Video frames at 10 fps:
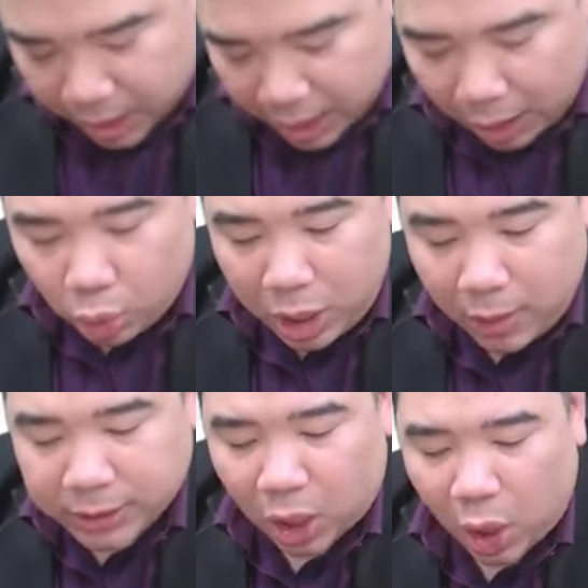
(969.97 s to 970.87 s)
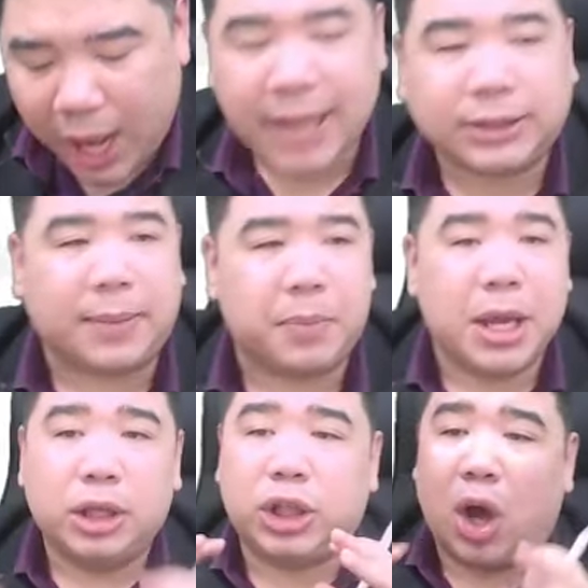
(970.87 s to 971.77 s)
เรารู้แล้วว่า
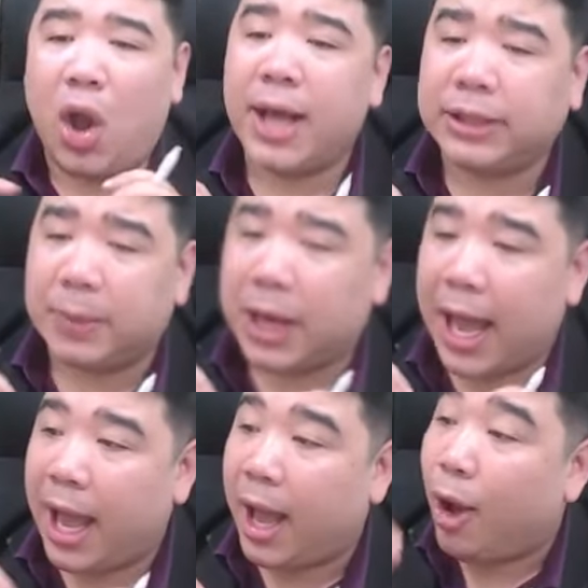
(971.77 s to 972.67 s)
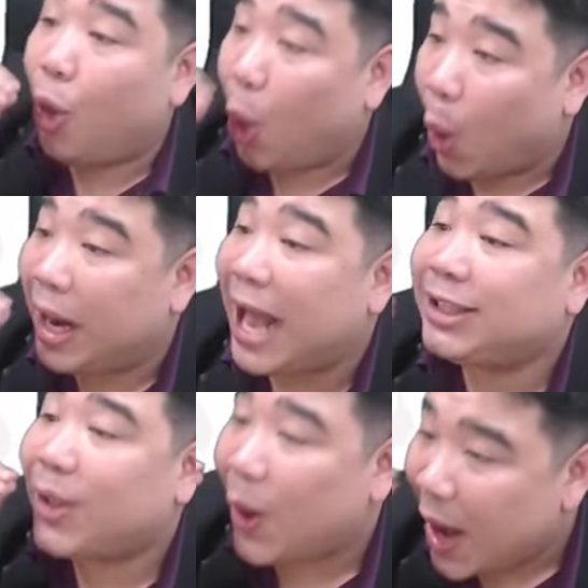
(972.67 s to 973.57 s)
250 250 คืออะไรฮะคนละ
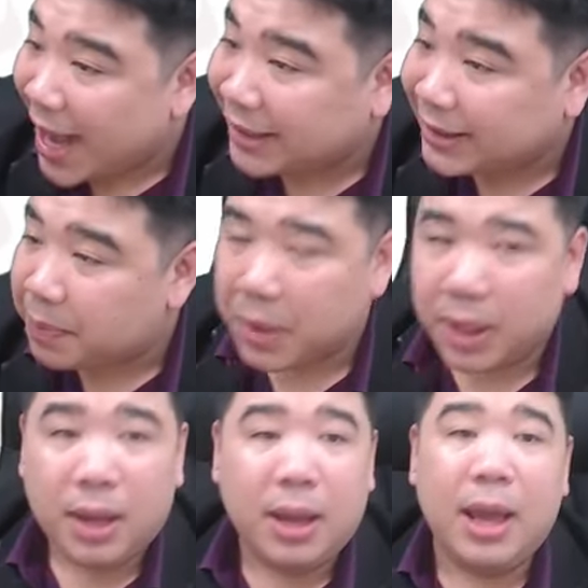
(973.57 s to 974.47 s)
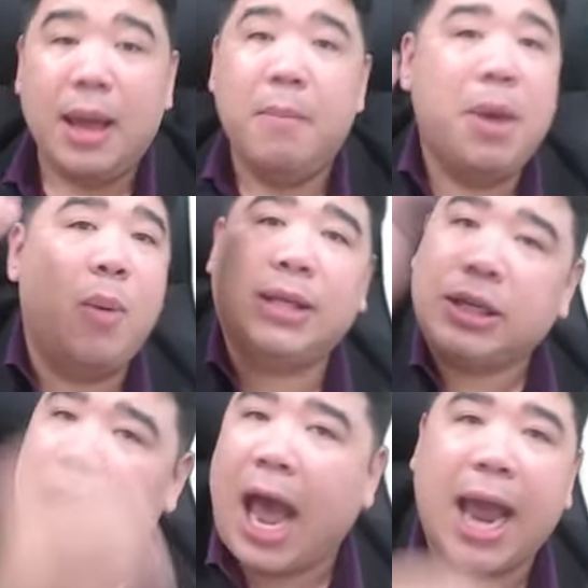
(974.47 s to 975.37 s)
250 ไม่ว่าจะ
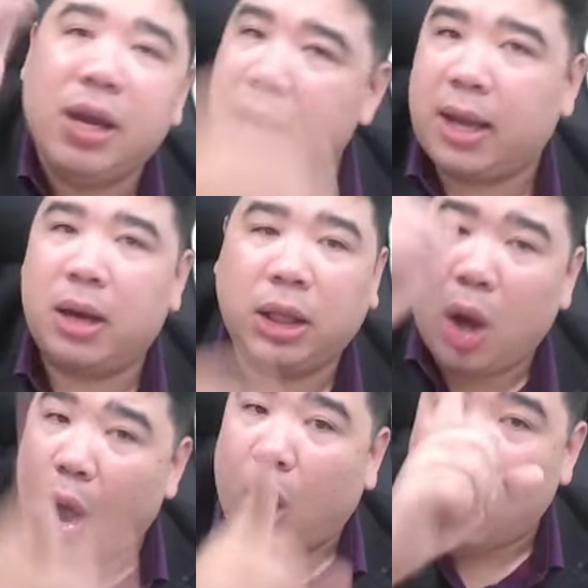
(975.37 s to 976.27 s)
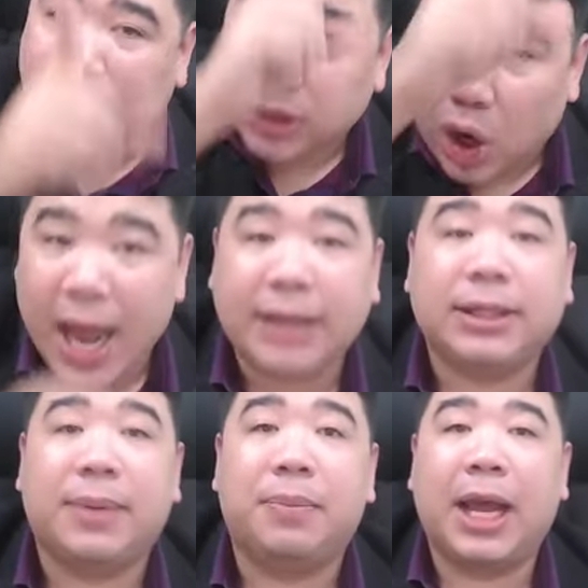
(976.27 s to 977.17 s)
ชายหรือหญิงก็ต้องออกคนละ
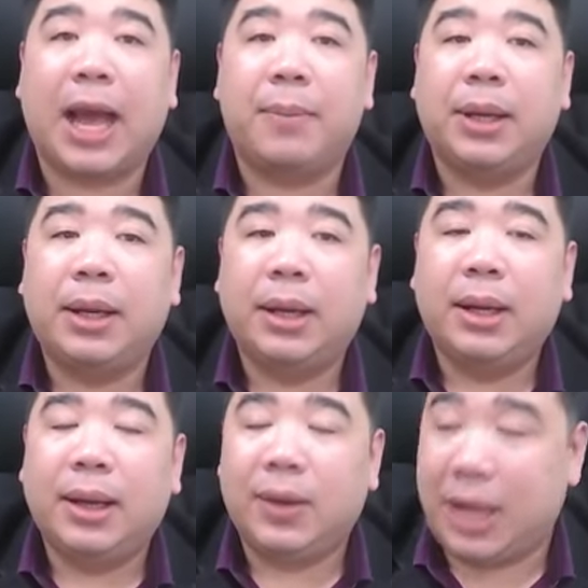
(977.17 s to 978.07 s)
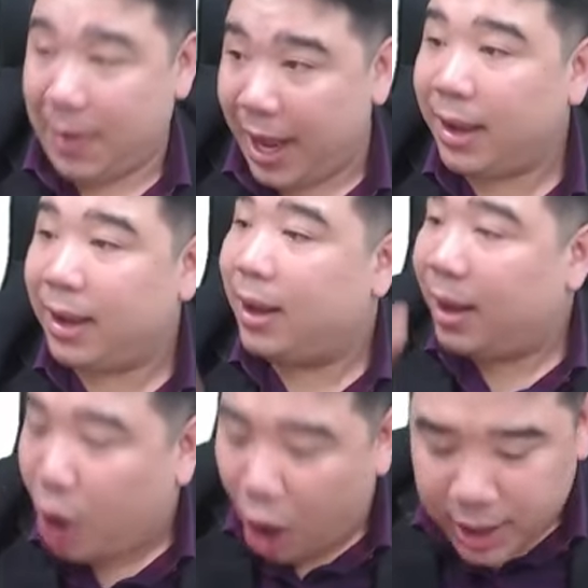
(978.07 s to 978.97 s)
250 นะครับเข้าไหม
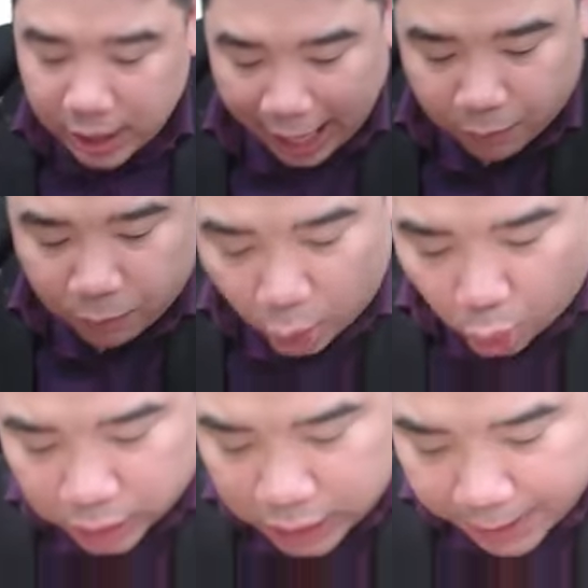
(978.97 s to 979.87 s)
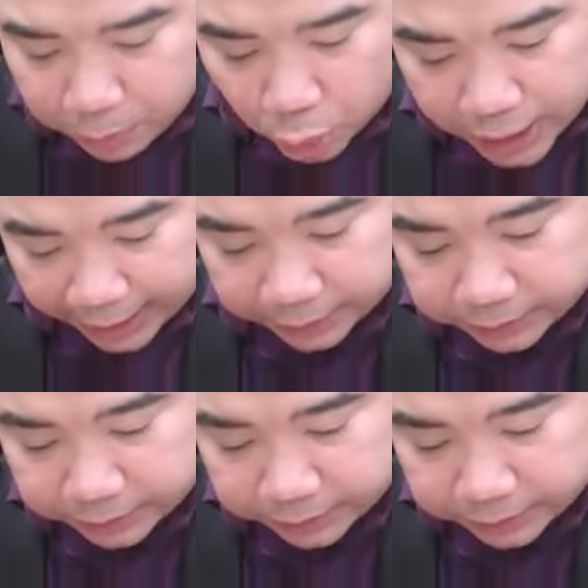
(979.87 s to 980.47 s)
ข้อนี้ถามว่าคนที่เป็นผู้หญิง